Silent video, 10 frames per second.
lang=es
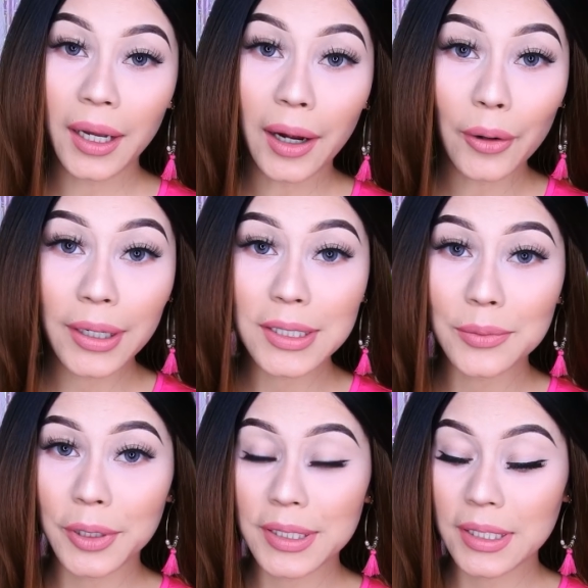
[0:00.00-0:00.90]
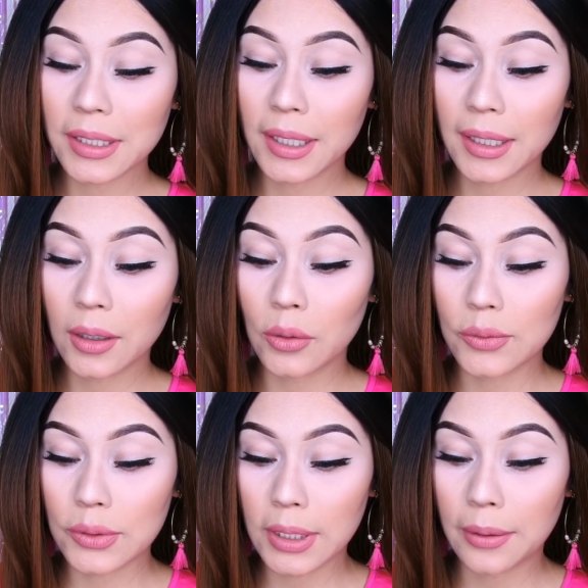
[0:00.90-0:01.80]
Ahora les voy a enseñar
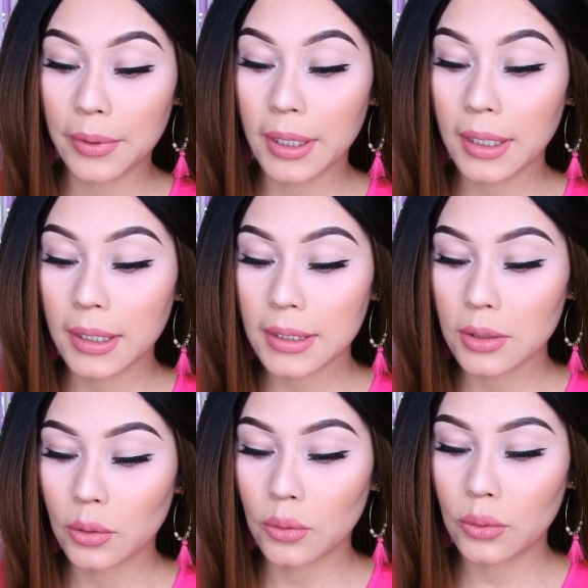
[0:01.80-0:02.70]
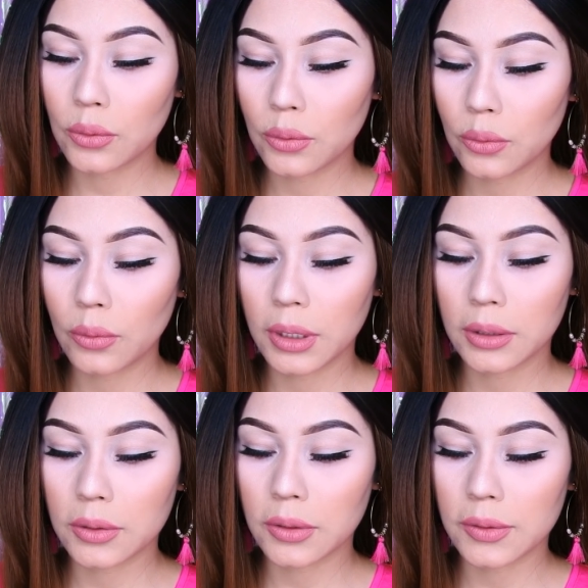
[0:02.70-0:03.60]
los labiales, son
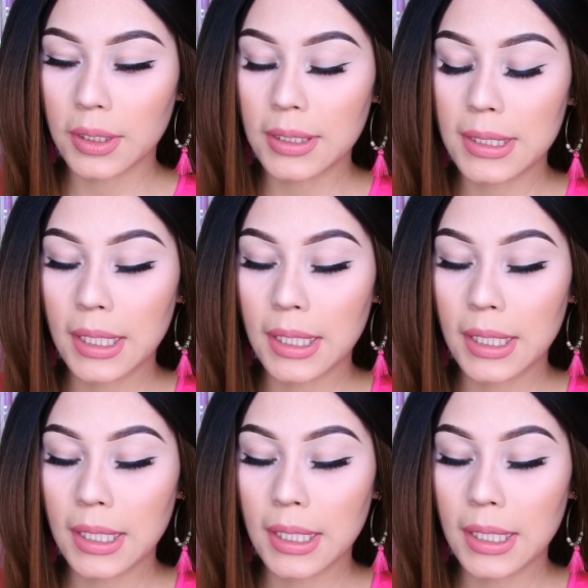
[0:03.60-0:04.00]
4, 5, 6,